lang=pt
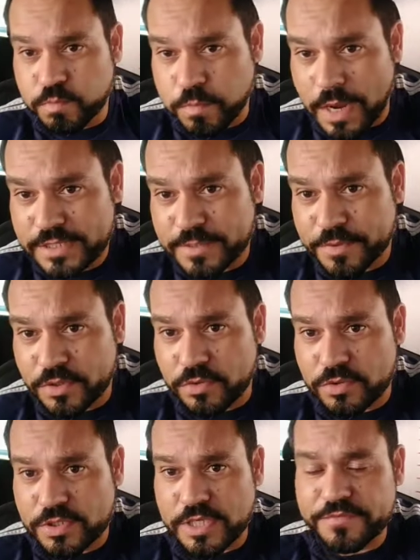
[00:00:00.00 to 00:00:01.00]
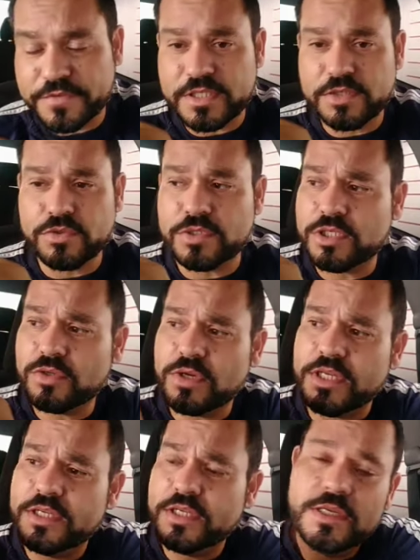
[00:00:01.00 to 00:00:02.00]
Passa pelo CFZ do Zico
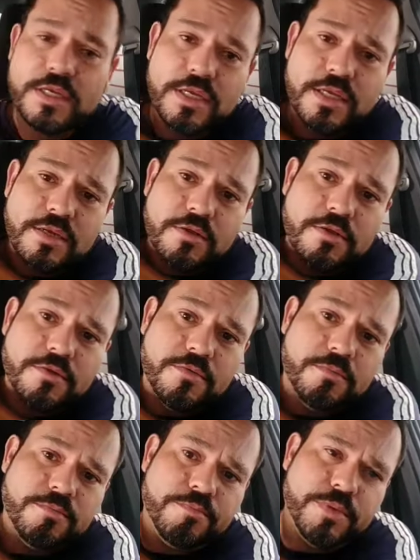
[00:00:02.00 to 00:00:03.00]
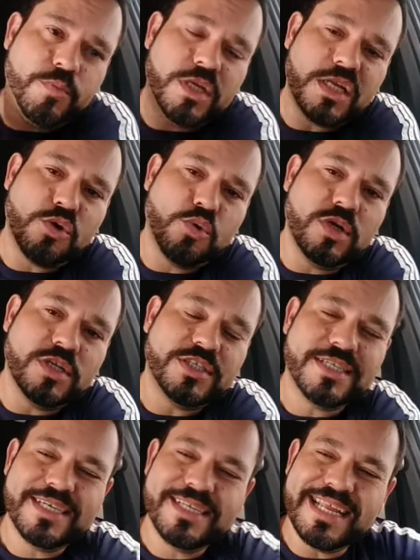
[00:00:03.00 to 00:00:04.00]
ali primeira rua à
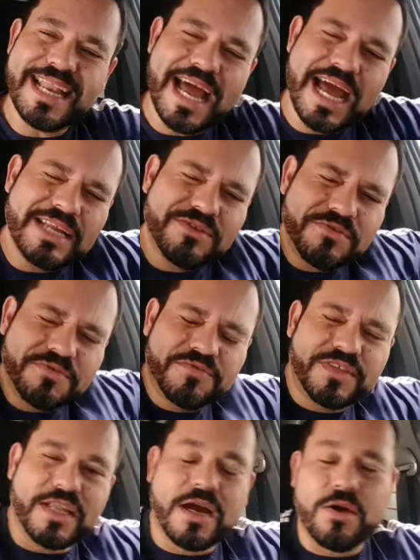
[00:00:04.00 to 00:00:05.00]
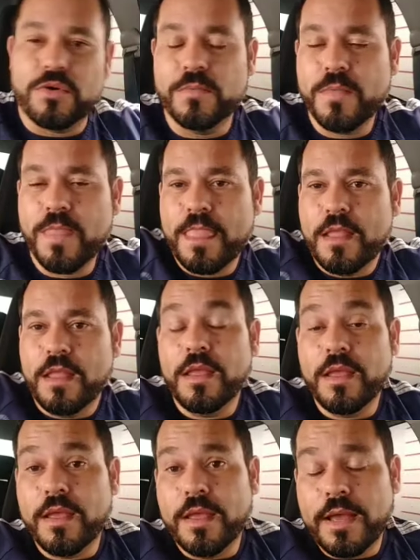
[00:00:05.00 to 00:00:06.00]
esquerda, lá no final.
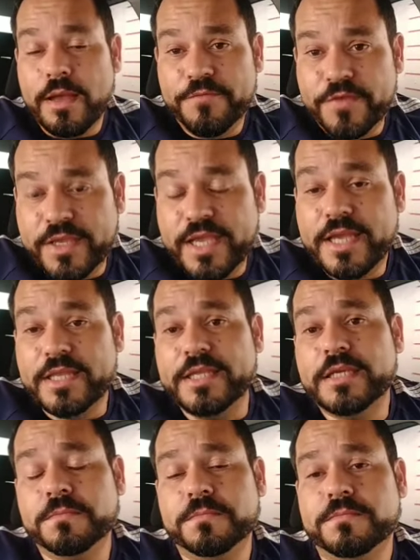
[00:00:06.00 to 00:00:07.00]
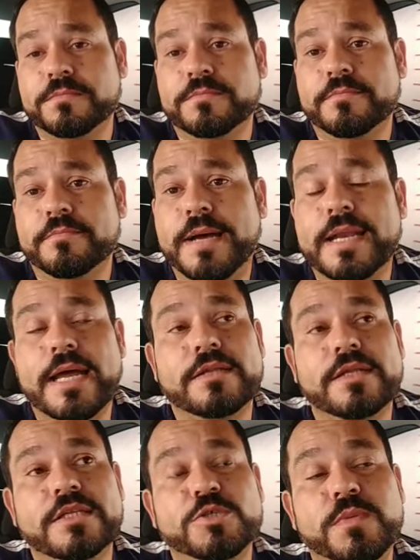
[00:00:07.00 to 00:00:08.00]
Fiquei ali,
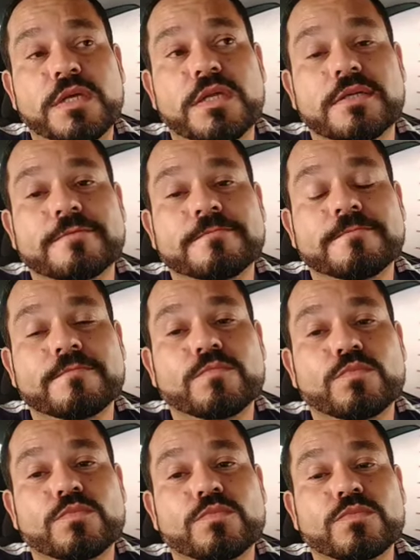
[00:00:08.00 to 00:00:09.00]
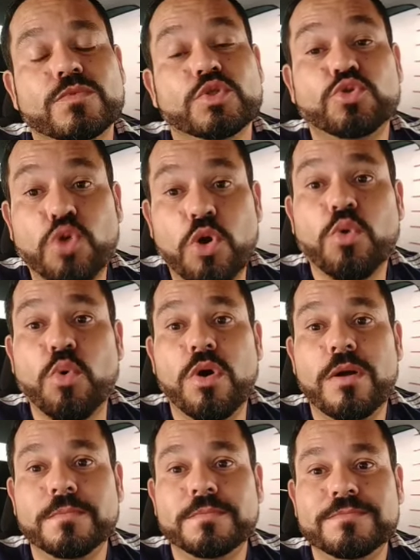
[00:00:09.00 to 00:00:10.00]
parado ali esperando. Tocou.
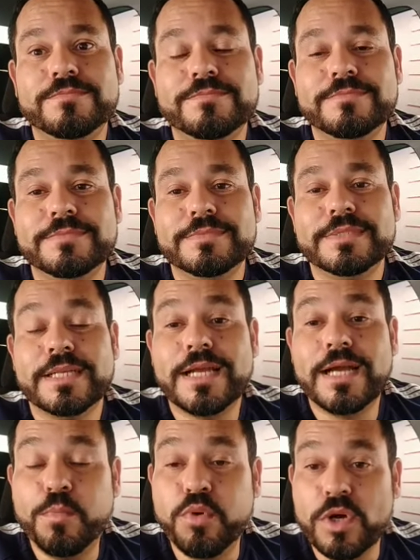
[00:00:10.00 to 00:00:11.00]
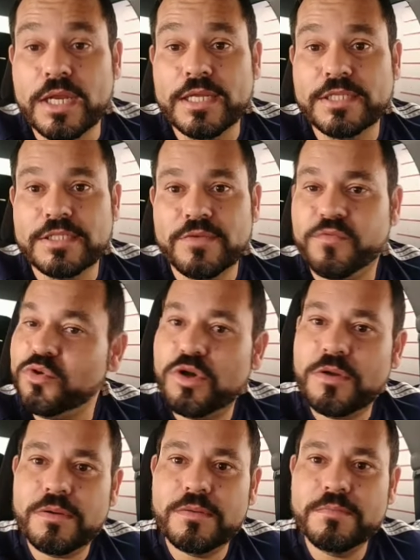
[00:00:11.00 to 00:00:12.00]
Campo Grande. Falei,
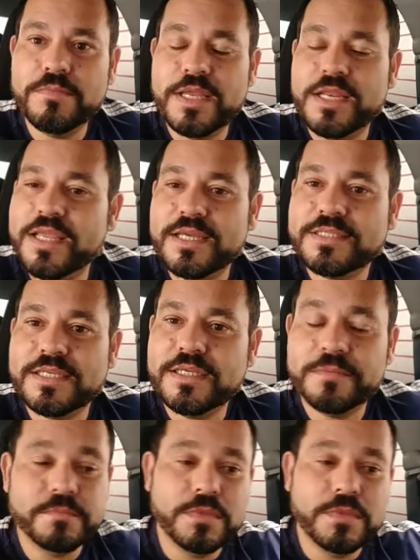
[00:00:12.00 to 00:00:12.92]
ó, oh, beleza, hein?